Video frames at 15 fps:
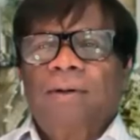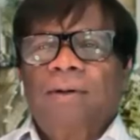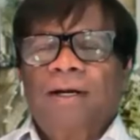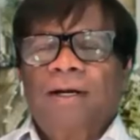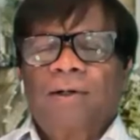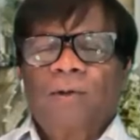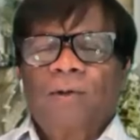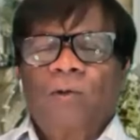
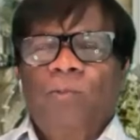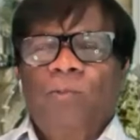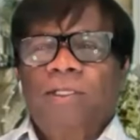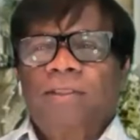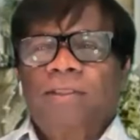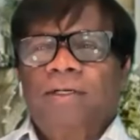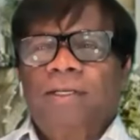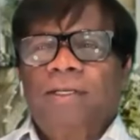தமிழாக்களை
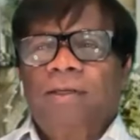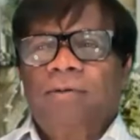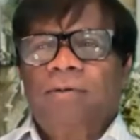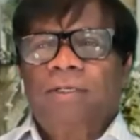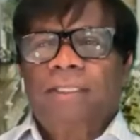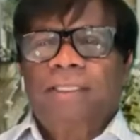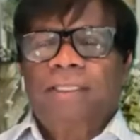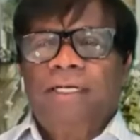கூப்பிட்டு
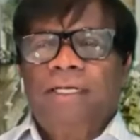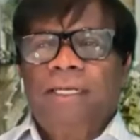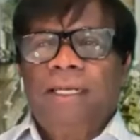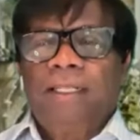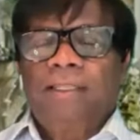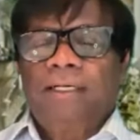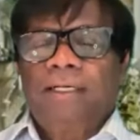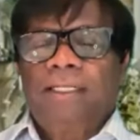திட்டி
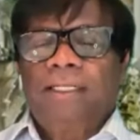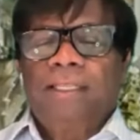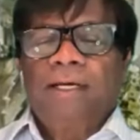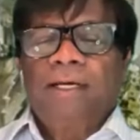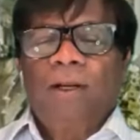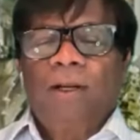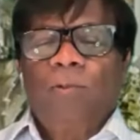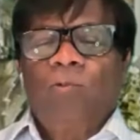திட்டிய
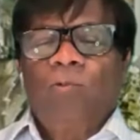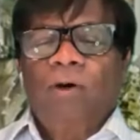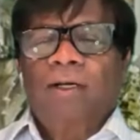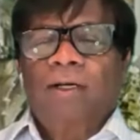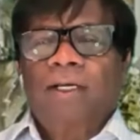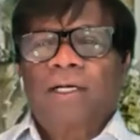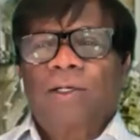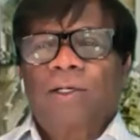தான்
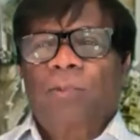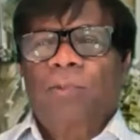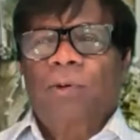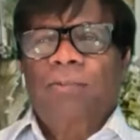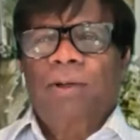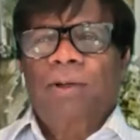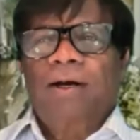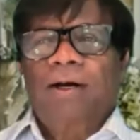அனுப்புவார்கள் என்று
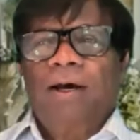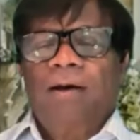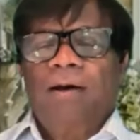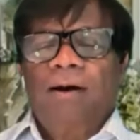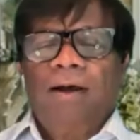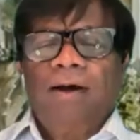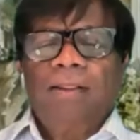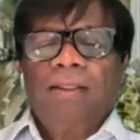பண்மை
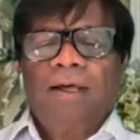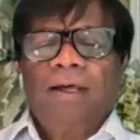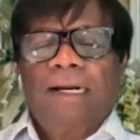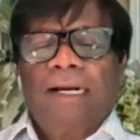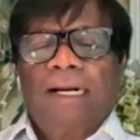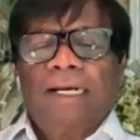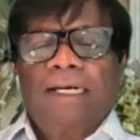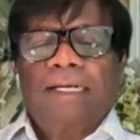காலங்களாக தான்
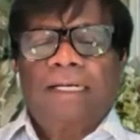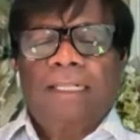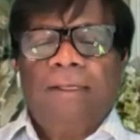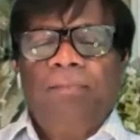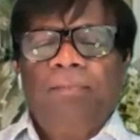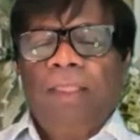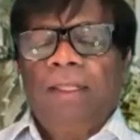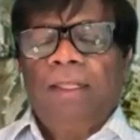
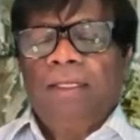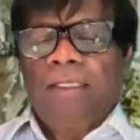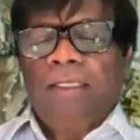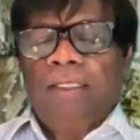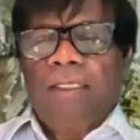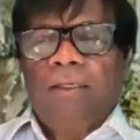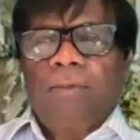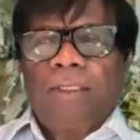நடக்கின்றது
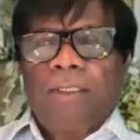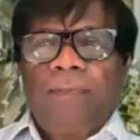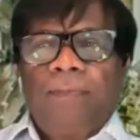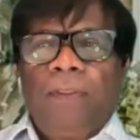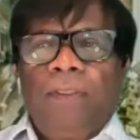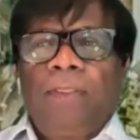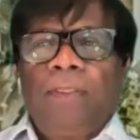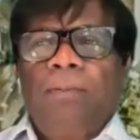அப்ப
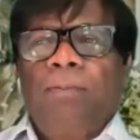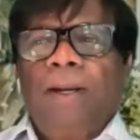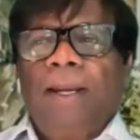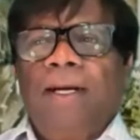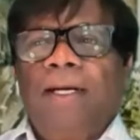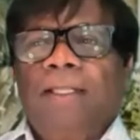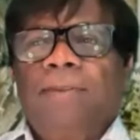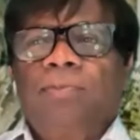இந்த
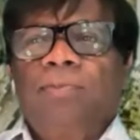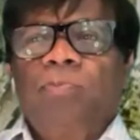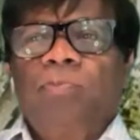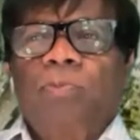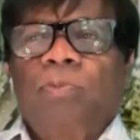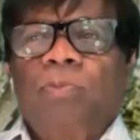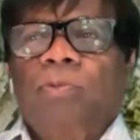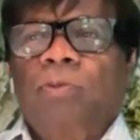
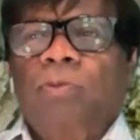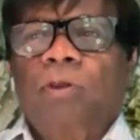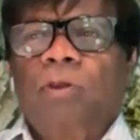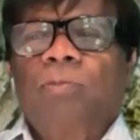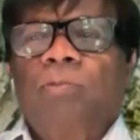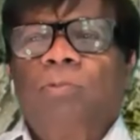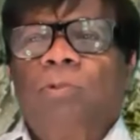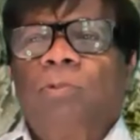பயணத்தை
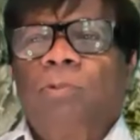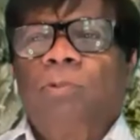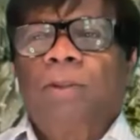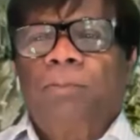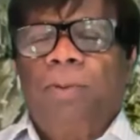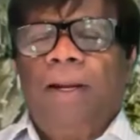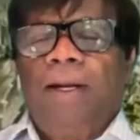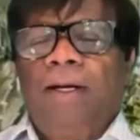இந்த
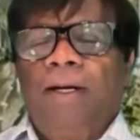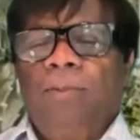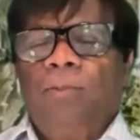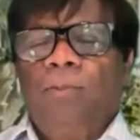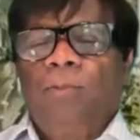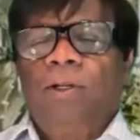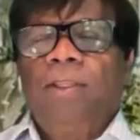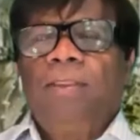பயணம்
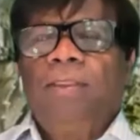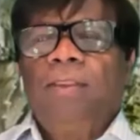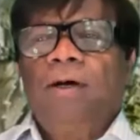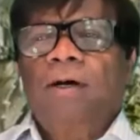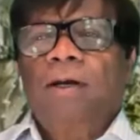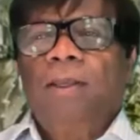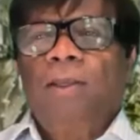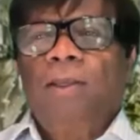முடிந்த
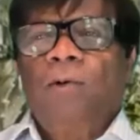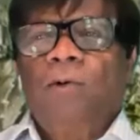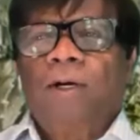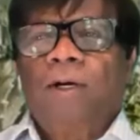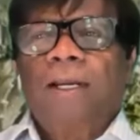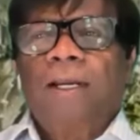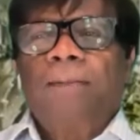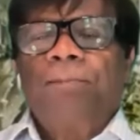
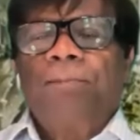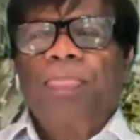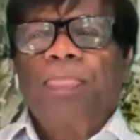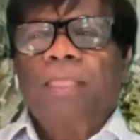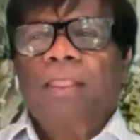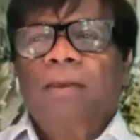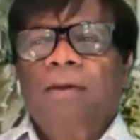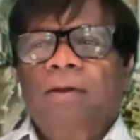கையோட
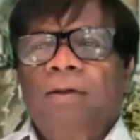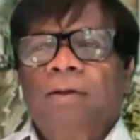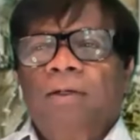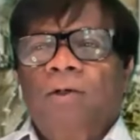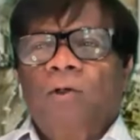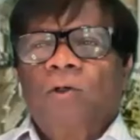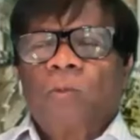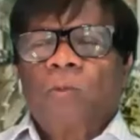
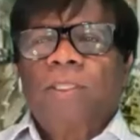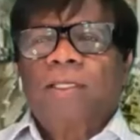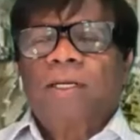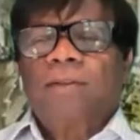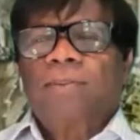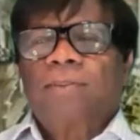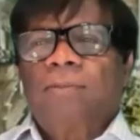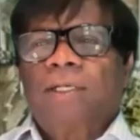
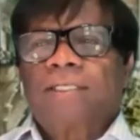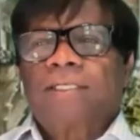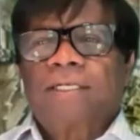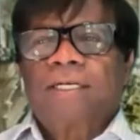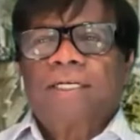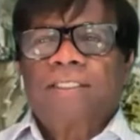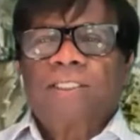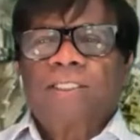சுமந்திரன் தமிழரசு
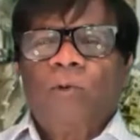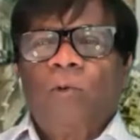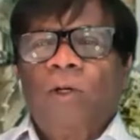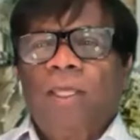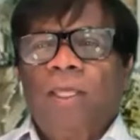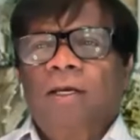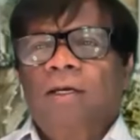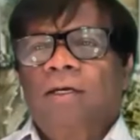
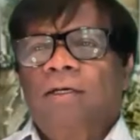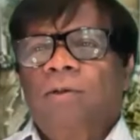கட்சியினுடைய